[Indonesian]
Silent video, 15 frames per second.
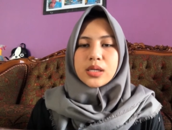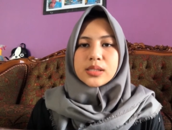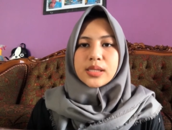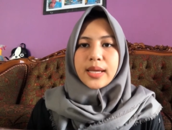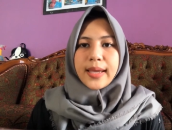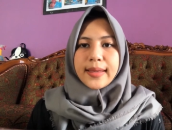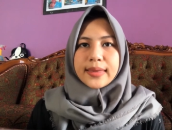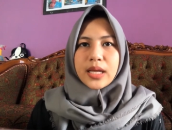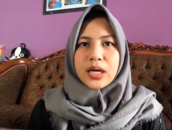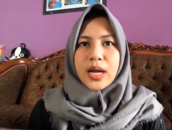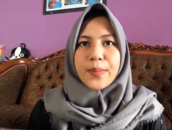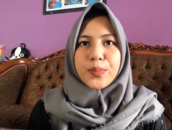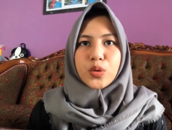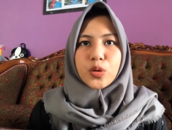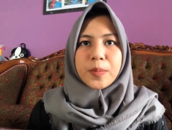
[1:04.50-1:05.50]
sekitar
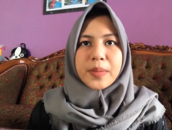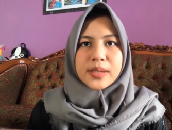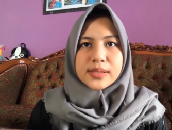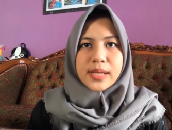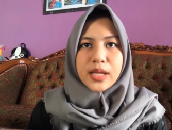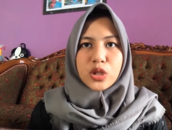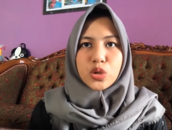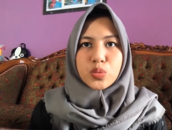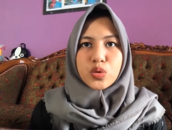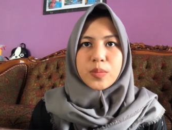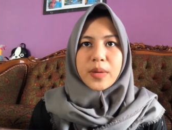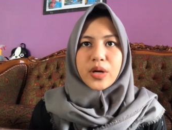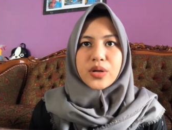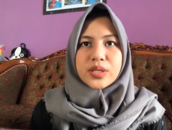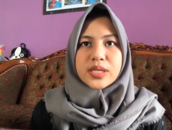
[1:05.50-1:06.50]
60% tubuh
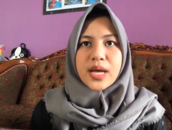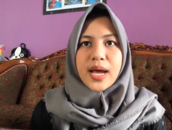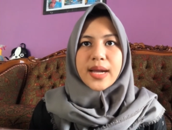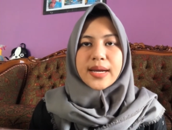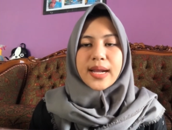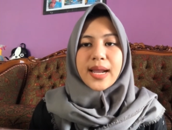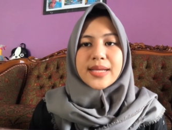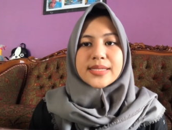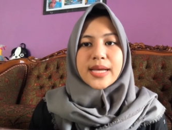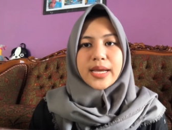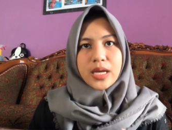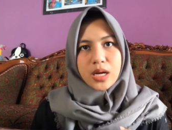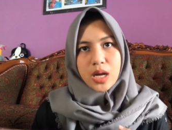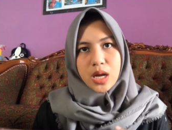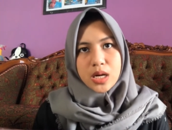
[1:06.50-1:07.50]
manusia adalah
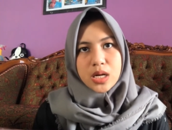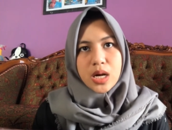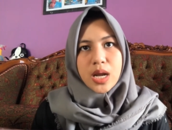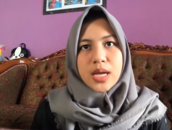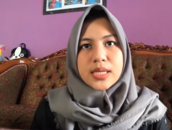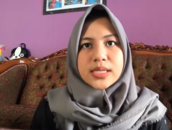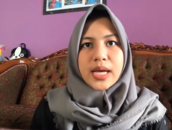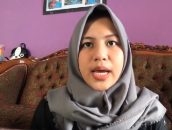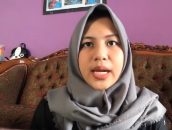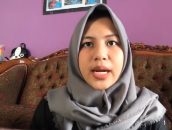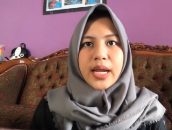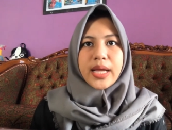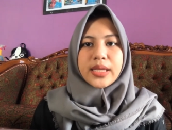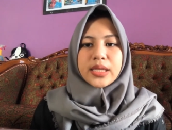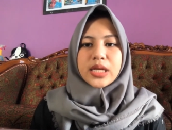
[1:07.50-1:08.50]
cairan.
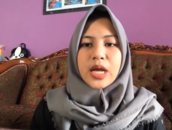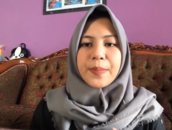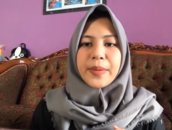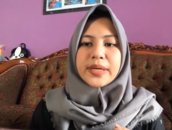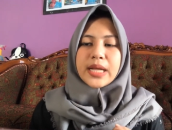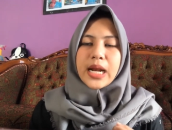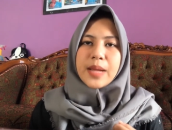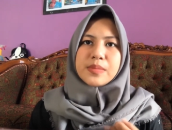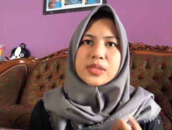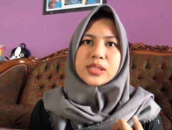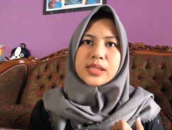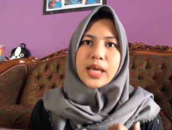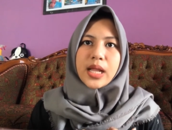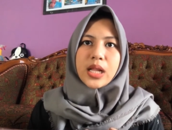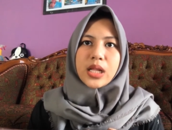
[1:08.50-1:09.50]
Cairan yang terdapat dalam
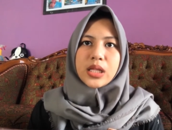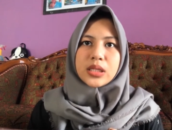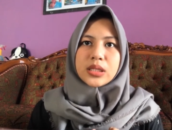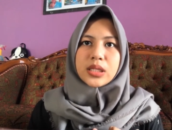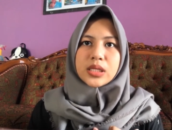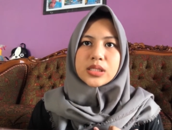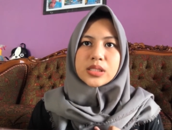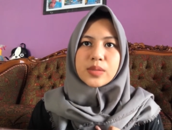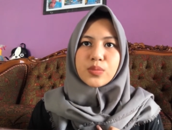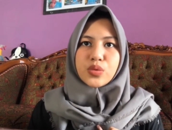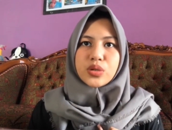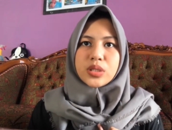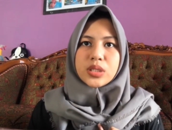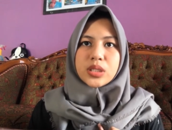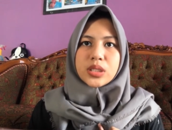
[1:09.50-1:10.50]
sel
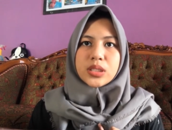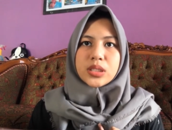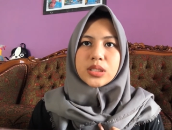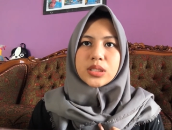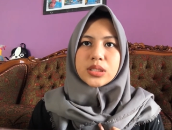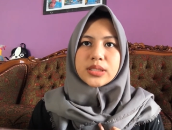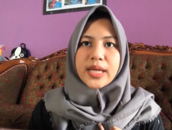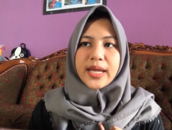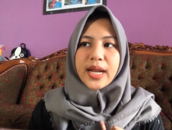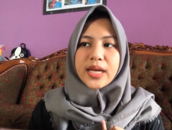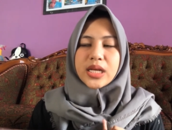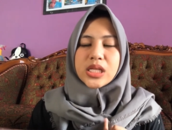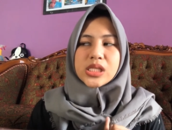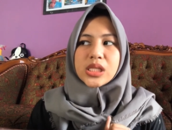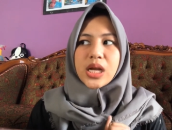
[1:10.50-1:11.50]
tersebut cairan
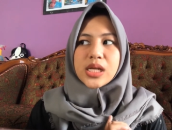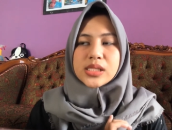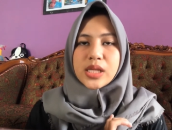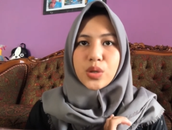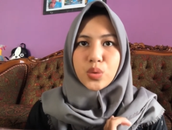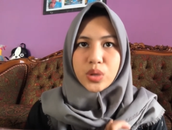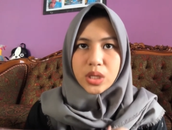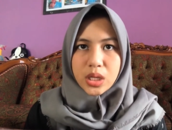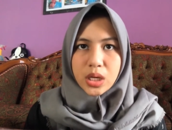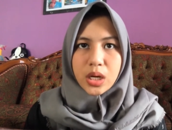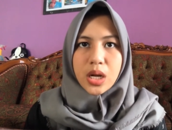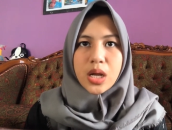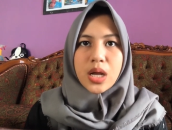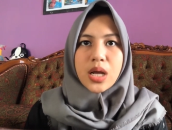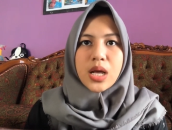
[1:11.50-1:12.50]
intraseluler.
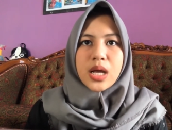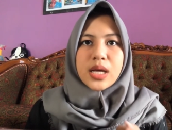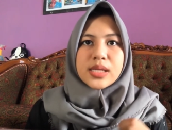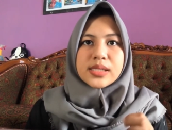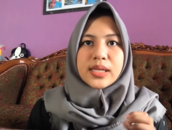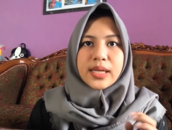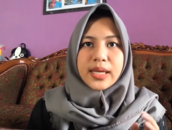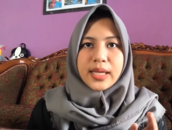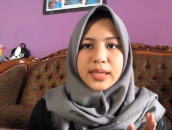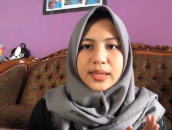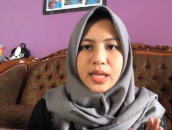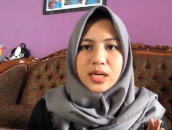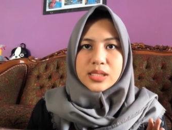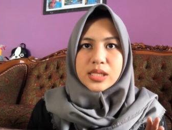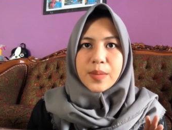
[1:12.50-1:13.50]

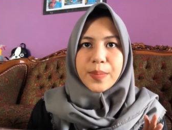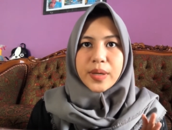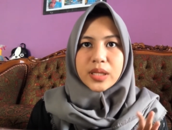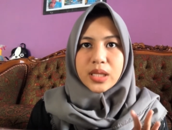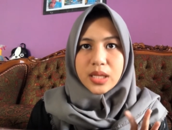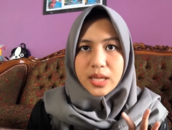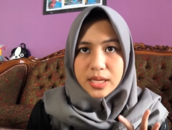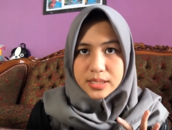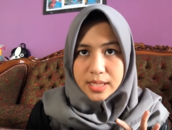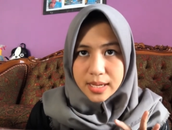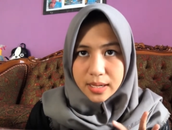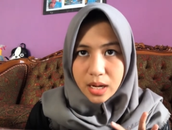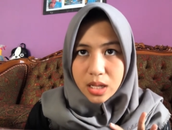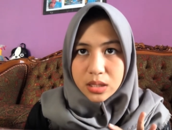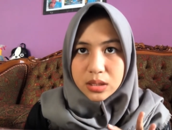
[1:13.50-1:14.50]
Sekitar sepertiga
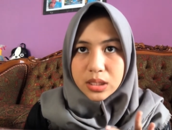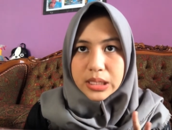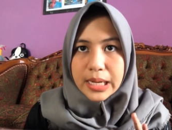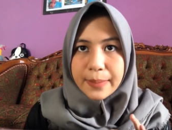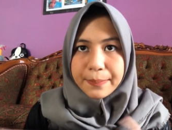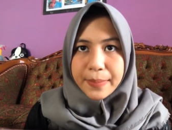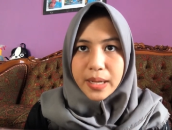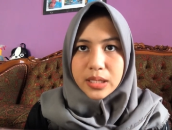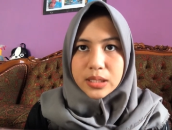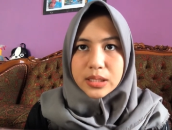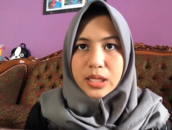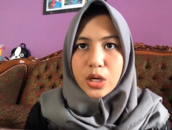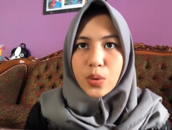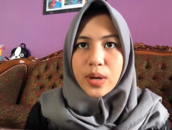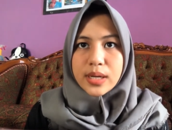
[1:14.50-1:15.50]
cairan terdapat
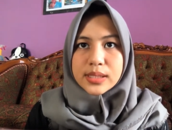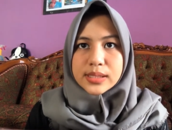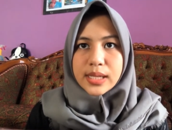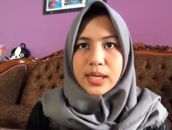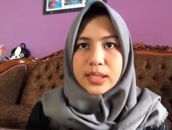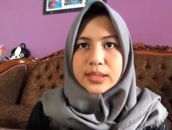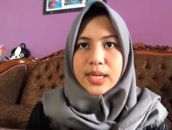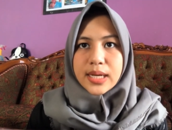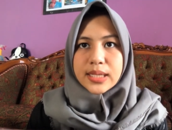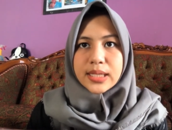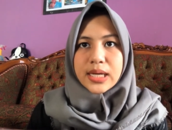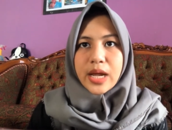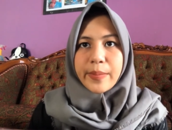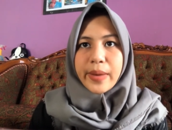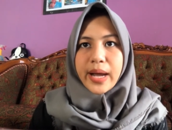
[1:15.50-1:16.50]
di luar sel dan
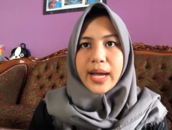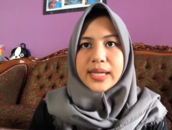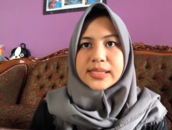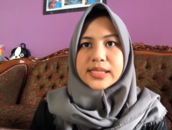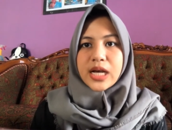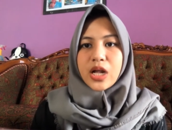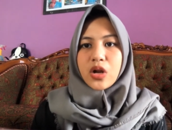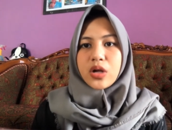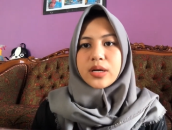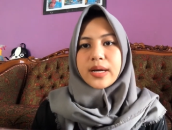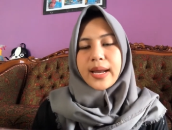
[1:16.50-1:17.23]
dinamakan calon